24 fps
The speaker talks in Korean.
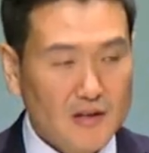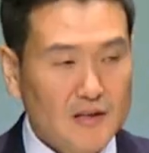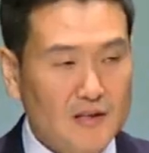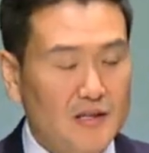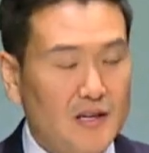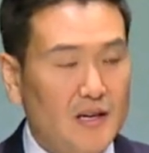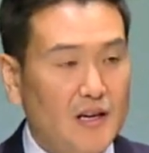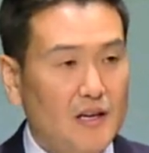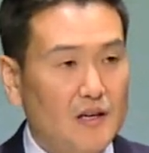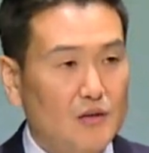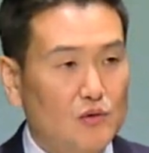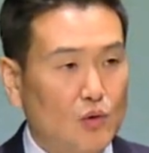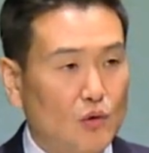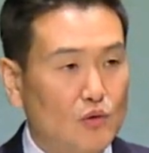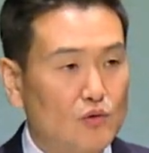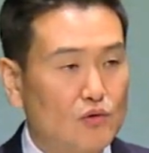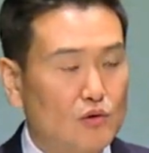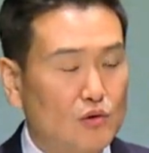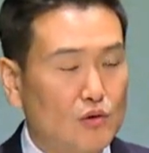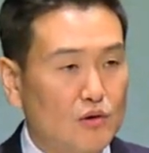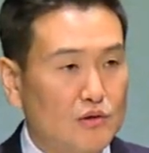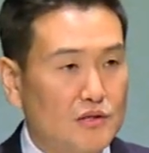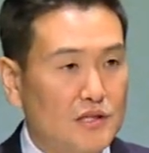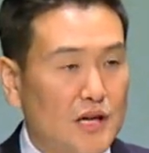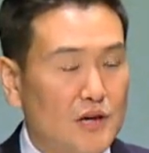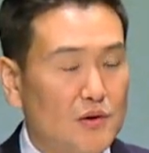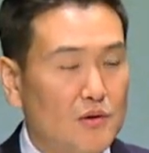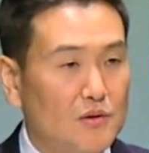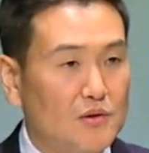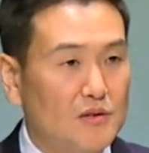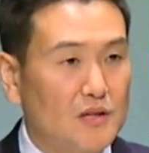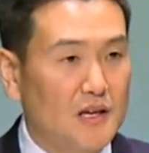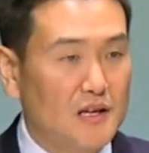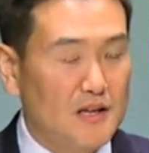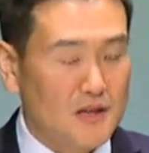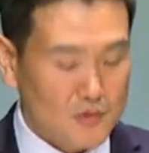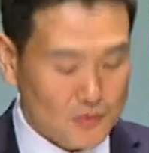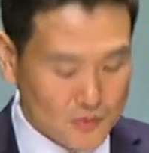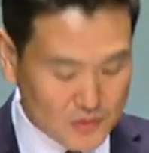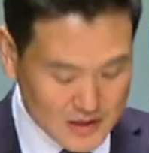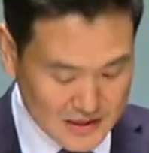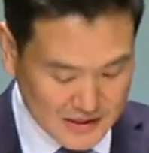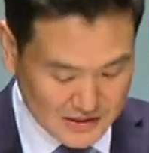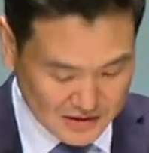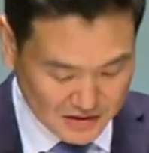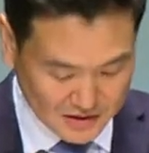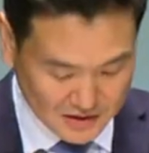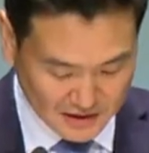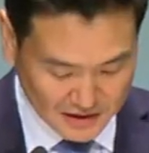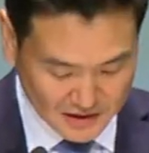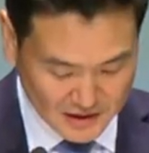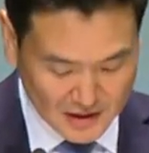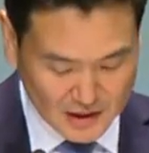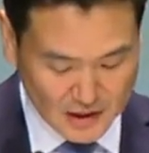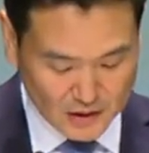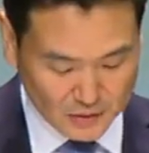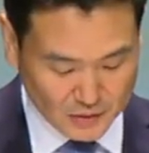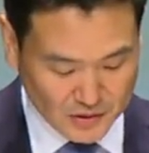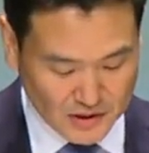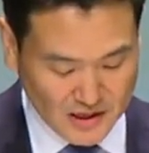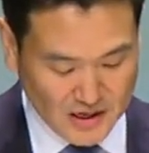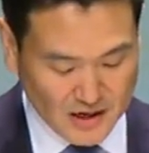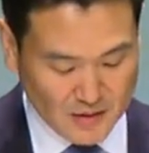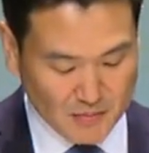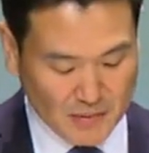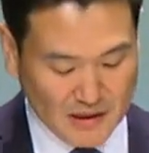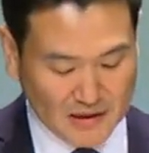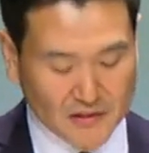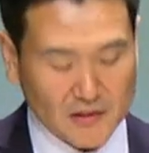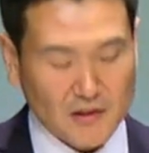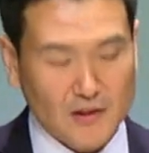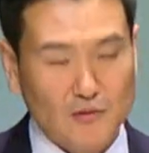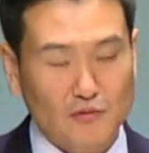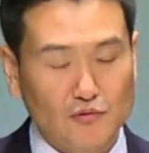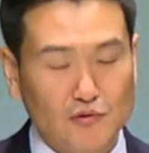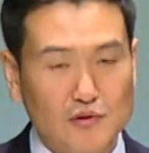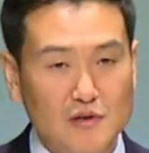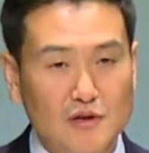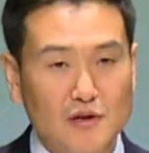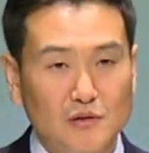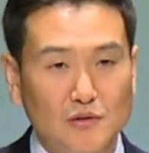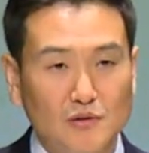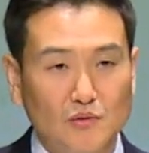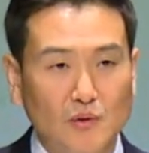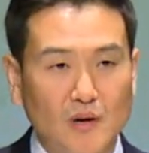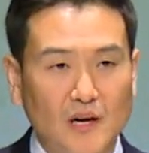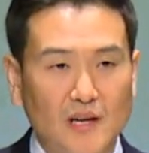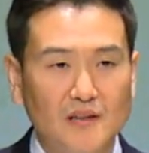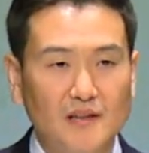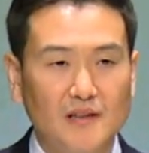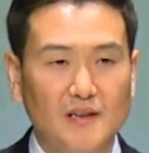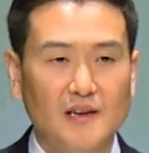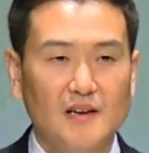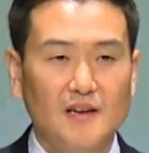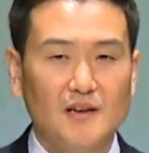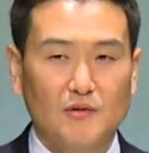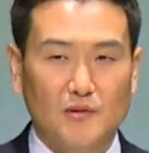그의 도구로 사용되기 위해서 우리가 받는 훈련 또한